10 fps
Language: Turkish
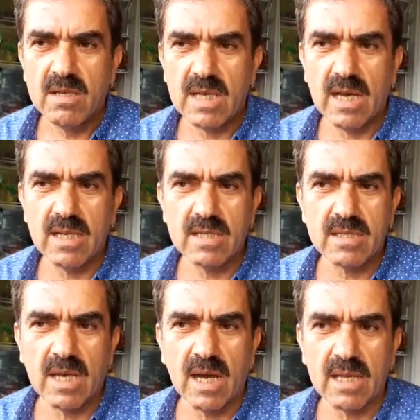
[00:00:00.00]
Yani
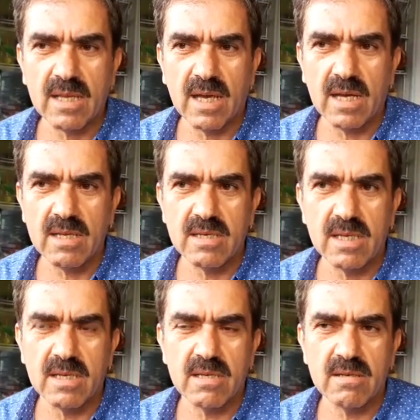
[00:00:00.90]
sahada
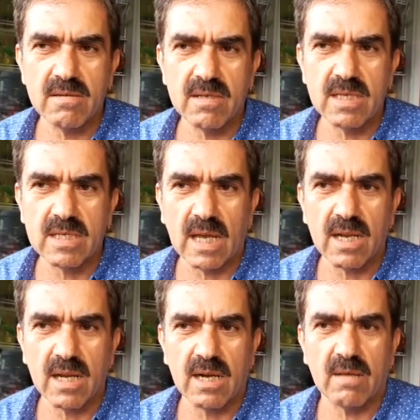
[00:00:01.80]
e,
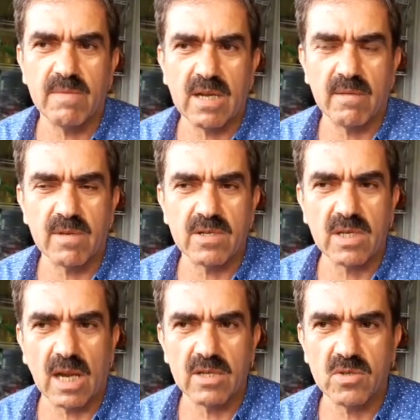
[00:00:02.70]
insanlarla birebir
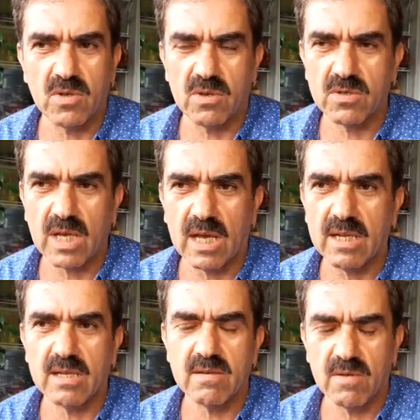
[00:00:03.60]
çalışıyoruz.
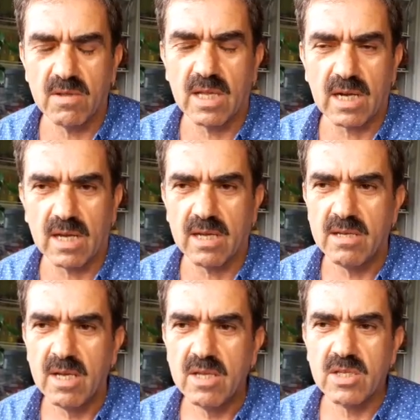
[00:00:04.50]
Yani
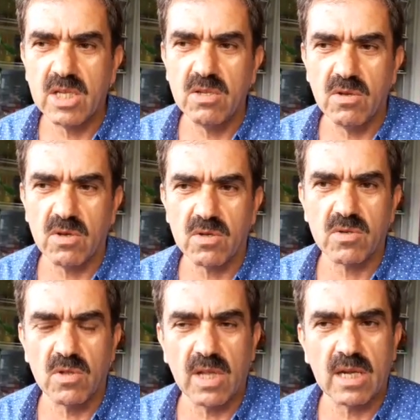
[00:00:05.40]
onlara
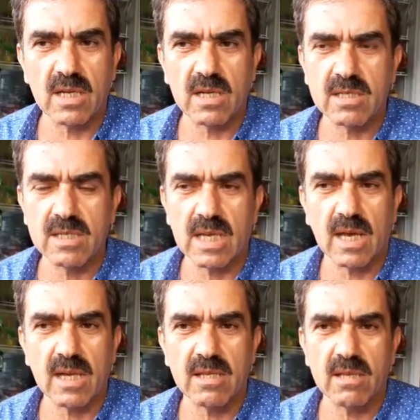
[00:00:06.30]
dinliyoruz, onları
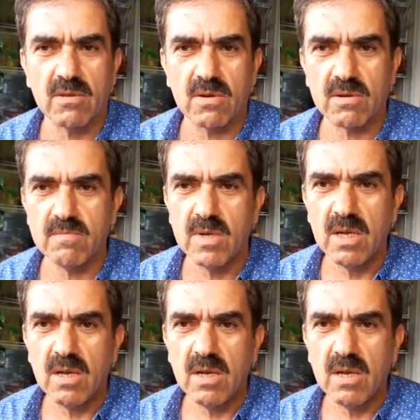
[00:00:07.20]
ziyaret ediyorum.